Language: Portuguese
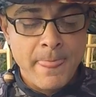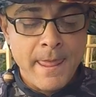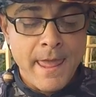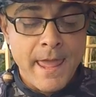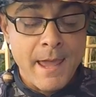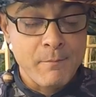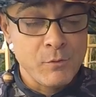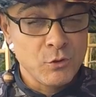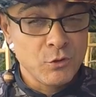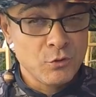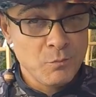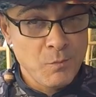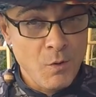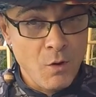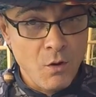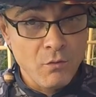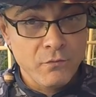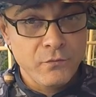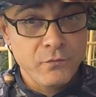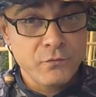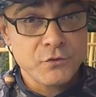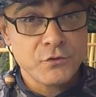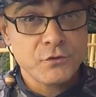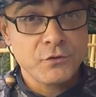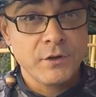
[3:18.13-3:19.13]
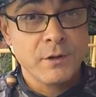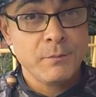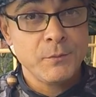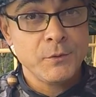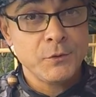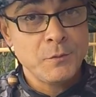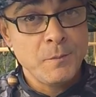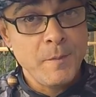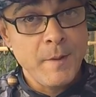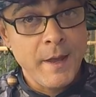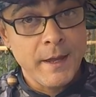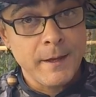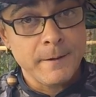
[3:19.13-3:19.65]
é muito bom, funciona
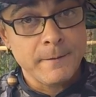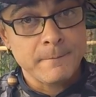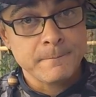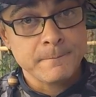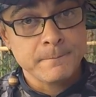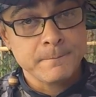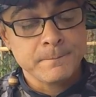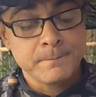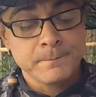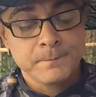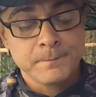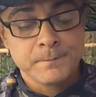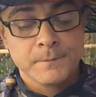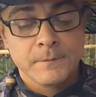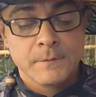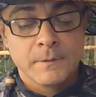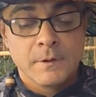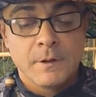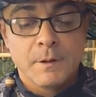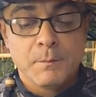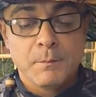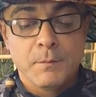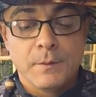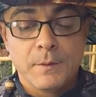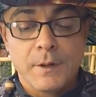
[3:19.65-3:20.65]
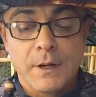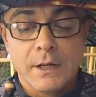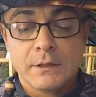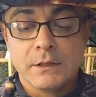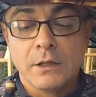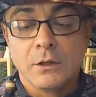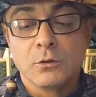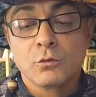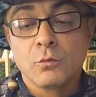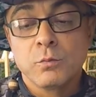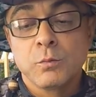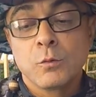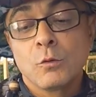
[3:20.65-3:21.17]
muito bem. É
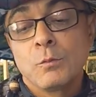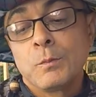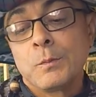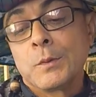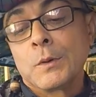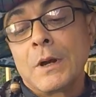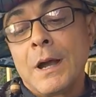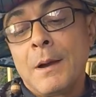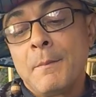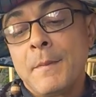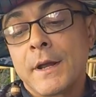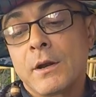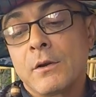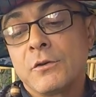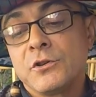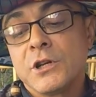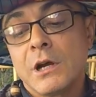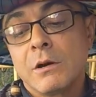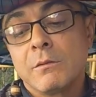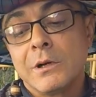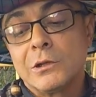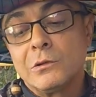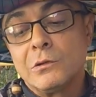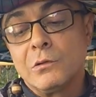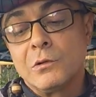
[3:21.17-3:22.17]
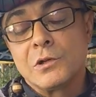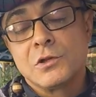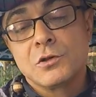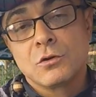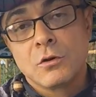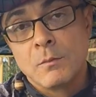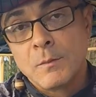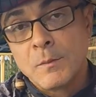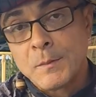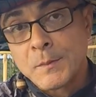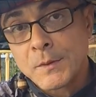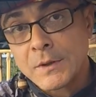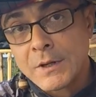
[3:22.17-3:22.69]
tanto para o camarão de água doce
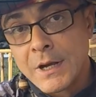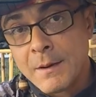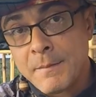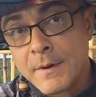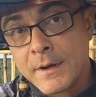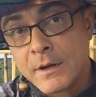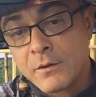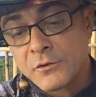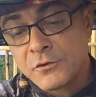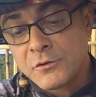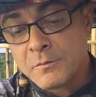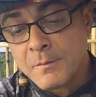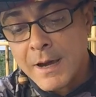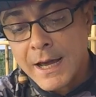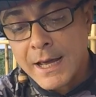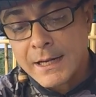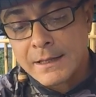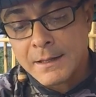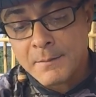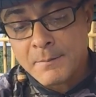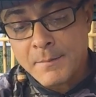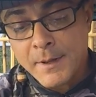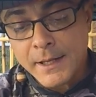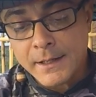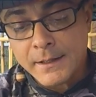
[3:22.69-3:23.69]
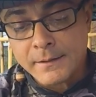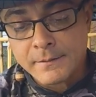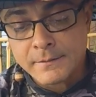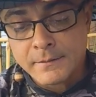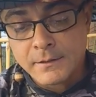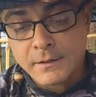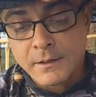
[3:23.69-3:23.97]
como para o camarão de mar também.